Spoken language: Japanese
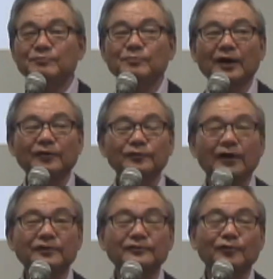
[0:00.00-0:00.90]
金箱
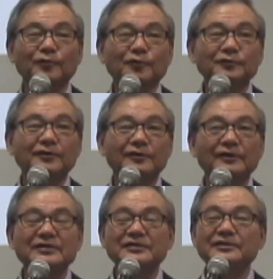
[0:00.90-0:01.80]
のあるところっていう
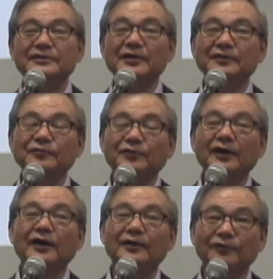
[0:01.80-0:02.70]
のは神殿の
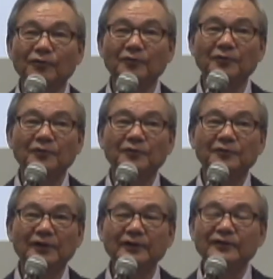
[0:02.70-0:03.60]
中の
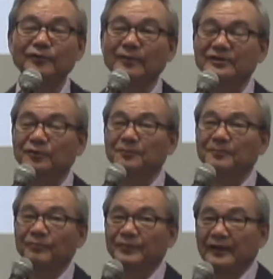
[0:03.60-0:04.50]
何という場所
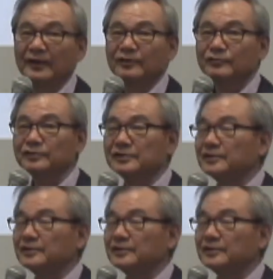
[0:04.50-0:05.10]
婦